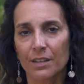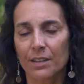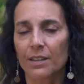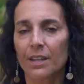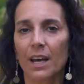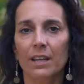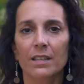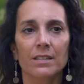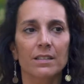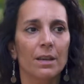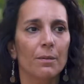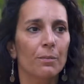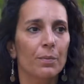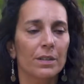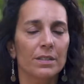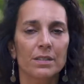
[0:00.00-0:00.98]
di dare
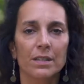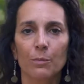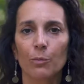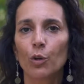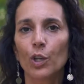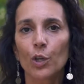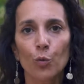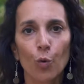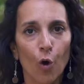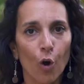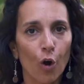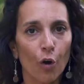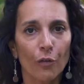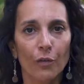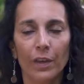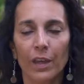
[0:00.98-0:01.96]
sempre sempre stimoli
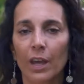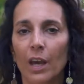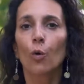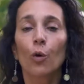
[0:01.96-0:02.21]
nuovi